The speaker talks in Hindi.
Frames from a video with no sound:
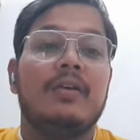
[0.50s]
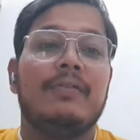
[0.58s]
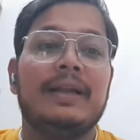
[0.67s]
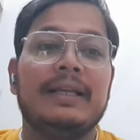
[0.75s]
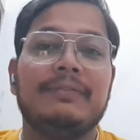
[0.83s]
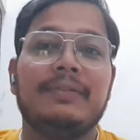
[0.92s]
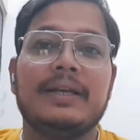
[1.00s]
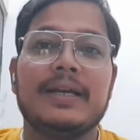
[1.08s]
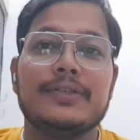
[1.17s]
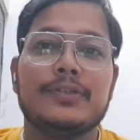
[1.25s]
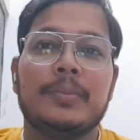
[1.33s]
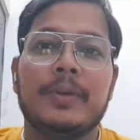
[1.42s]
वेलकम है
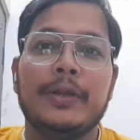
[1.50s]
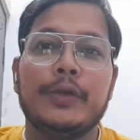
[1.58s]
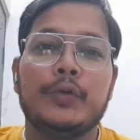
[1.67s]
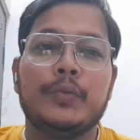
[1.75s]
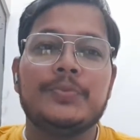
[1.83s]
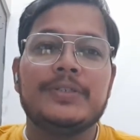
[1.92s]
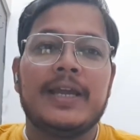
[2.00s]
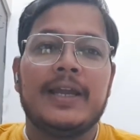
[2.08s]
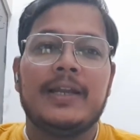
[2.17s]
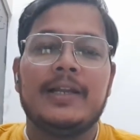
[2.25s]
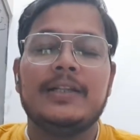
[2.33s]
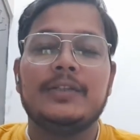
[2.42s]
गाइस ऑन माय यूट्यूब
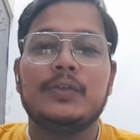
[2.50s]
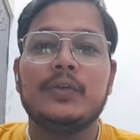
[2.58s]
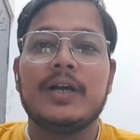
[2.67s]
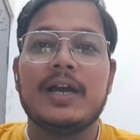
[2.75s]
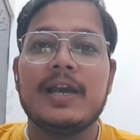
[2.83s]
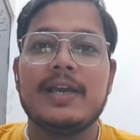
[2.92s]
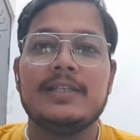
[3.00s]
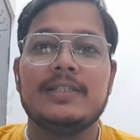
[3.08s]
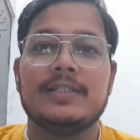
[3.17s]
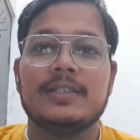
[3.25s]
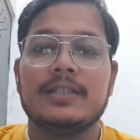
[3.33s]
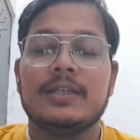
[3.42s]
चैनल तो
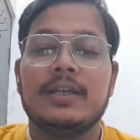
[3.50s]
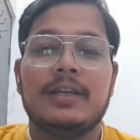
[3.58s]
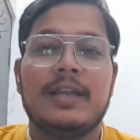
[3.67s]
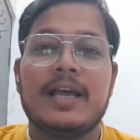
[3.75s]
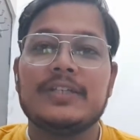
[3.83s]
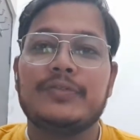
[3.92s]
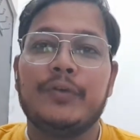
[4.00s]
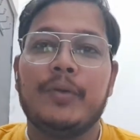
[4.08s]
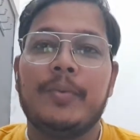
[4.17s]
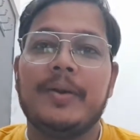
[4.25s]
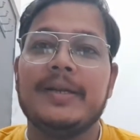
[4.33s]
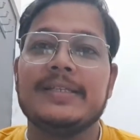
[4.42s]
गाइस लास्ट
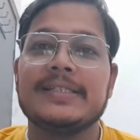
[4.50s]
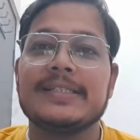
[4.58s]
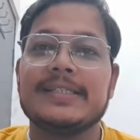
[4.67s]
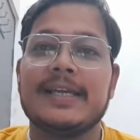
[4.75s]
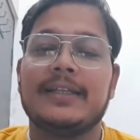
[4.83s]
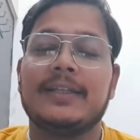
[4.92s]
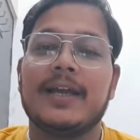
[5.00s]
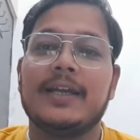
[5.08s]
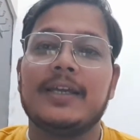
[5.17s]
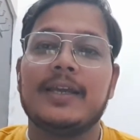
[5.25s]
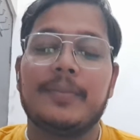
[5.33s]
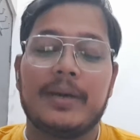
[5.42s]
वीडियो में हमने डिस्कस किया था
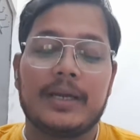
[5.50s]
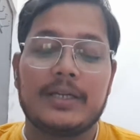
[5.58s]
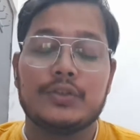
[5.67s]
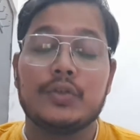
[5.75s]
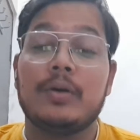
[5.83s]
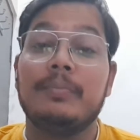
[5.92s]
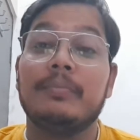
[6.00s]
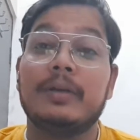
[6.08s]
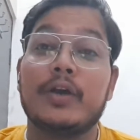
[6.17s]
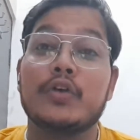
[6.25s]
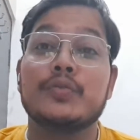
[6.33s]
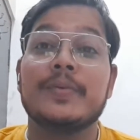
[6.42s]
कि हमारा जो हम
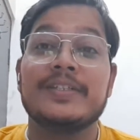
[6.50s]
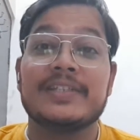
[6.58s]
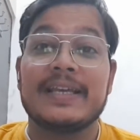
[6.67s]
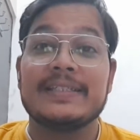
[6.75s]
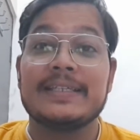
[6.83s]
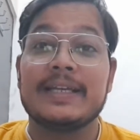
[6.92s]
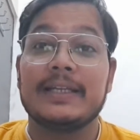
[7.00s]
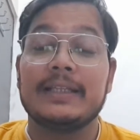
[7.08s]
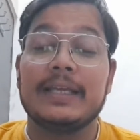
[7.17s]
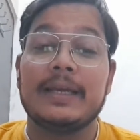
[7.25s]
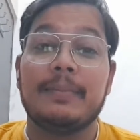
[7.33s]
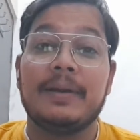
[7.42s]
क्लाउस मैच कैसे
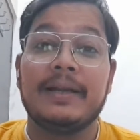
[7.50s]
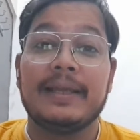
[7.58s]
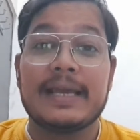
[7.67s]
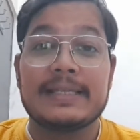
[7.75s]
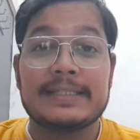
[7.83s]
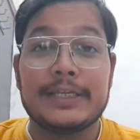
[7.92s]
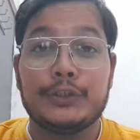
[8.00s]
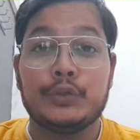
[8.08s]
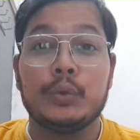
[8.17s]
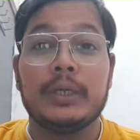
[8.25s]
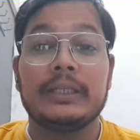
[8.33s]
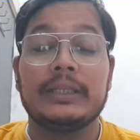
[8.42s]
करते हैं ब्लड कैसे
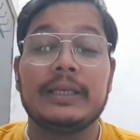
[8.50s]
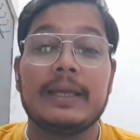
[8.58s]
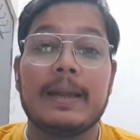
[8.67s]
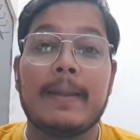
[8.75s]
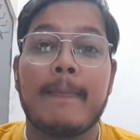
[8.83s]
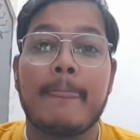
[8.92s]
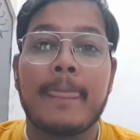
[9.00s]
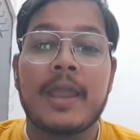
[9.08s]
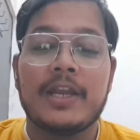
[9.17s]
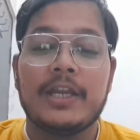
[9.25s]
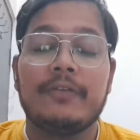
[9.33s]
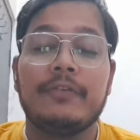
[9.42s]
इशू करते हैं
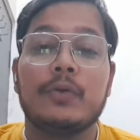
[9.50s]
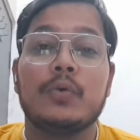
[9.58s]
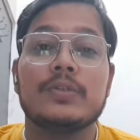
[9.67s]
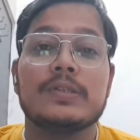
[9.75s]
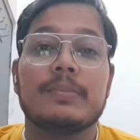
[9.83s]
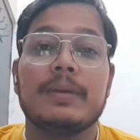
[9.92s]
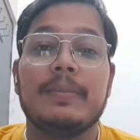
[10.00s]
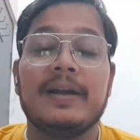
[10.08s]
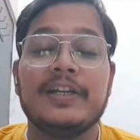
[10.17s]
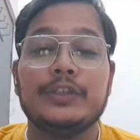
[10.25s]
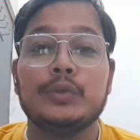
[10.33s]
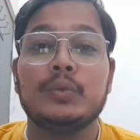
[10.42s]
या फिर कौन सा हमने
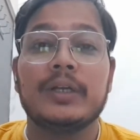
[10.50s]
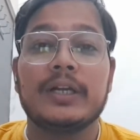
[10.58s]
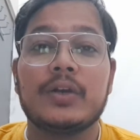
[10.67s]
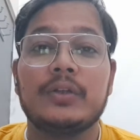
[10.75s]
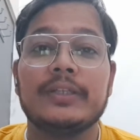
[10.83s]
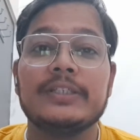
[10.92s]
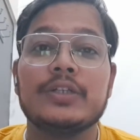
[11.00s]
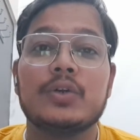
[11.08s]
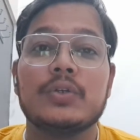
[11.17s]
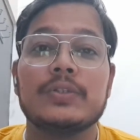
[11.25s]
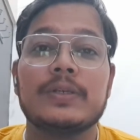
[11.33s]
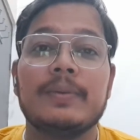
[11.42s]
ब्लड इशू करना होता है या
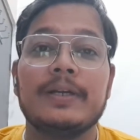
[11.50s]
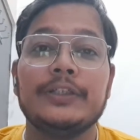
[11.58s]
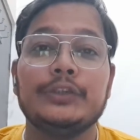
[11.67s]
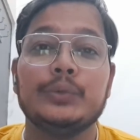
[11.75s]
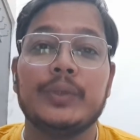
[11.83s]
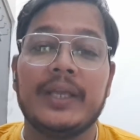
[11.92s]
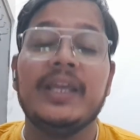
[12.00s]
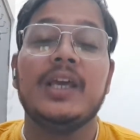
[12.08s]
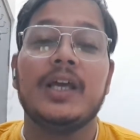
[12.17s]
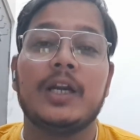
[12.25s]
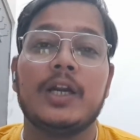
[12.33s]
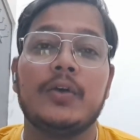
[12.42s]
कौन सा ब्लड इशू नहीं
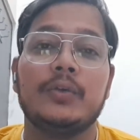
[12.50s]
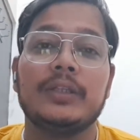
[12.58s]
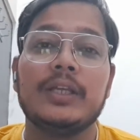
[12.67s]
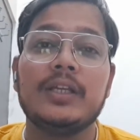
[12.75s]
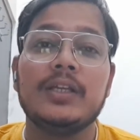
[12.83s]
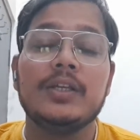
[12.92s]
करना होता